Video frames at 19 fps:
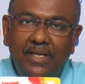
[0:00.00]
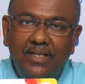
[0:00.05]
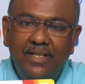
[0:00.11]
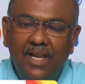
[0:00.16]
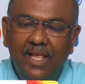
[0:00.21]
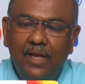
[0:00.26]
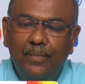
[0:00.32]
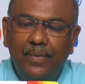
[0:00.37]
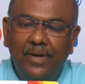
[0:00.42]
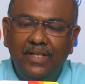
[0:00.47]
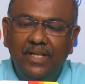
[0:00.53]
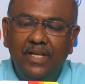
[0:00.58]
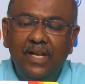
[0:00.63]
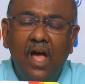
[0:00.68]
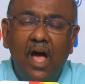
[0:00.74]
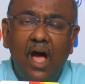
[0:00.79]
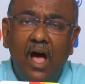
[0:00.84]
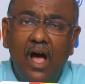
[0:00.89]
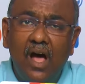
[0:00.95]
இதுலேயே
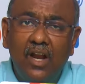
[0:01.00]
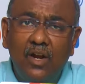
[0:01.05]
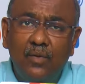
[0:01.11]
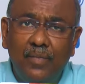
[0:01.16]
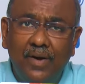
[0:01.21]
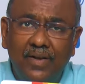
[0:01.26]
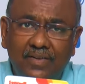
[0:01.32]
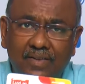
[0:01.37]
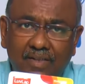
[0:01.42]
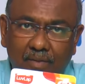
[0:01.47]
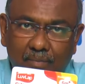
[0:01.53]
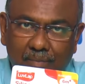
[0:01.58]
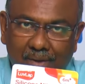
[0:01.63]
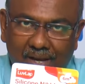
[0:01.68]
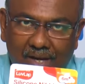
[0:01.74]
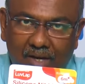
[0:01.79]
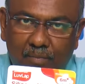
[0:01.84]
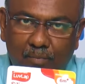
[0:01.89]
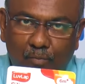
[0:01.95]
பார்த்தீங்கன்னா ஆறு மாதத்துக்கு
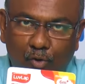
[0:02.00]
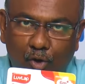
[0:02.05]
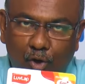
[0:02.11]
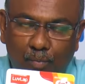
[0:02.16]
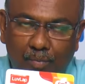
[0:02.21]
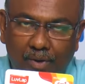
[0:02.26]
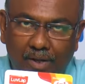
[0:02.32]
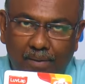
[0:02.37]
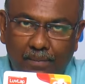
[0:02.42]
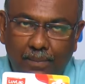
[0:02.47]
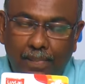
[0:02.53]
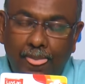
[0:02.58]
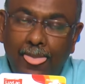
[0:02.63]
மேலேன்னு போட்டிருப்பாங்க